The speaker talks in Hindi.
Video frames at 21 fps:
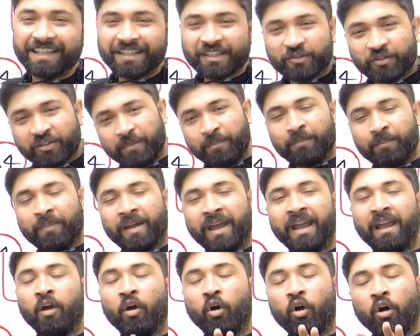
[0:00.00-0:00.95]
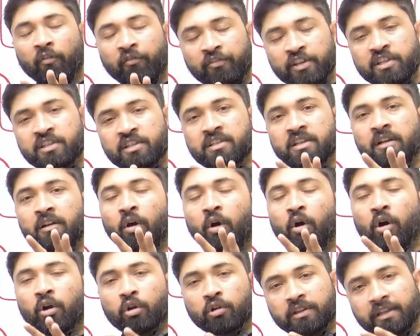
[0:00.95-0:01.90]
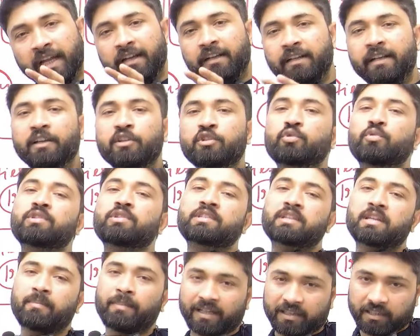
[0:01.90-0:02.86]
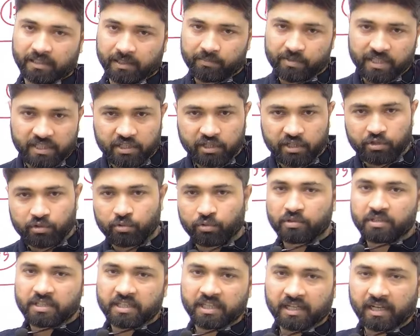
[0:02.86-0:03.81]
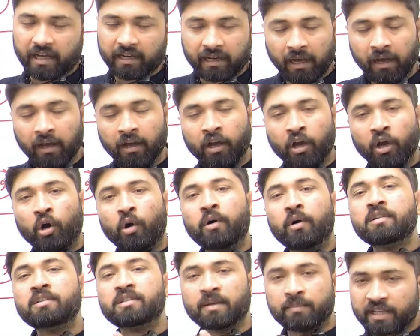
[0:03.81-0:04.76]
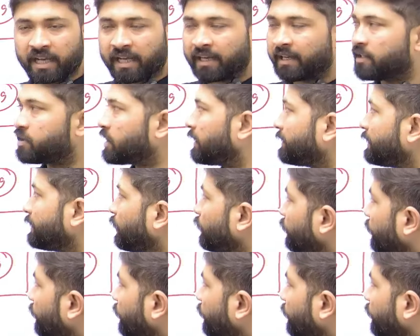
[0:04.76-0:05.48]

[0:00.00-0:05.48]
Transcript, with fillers: क्योंकि मैं ऑफिशियल और ऑथेंटिक सोर्स के माध्यम से चीजों को सिखाना और समझाना चाहता हूं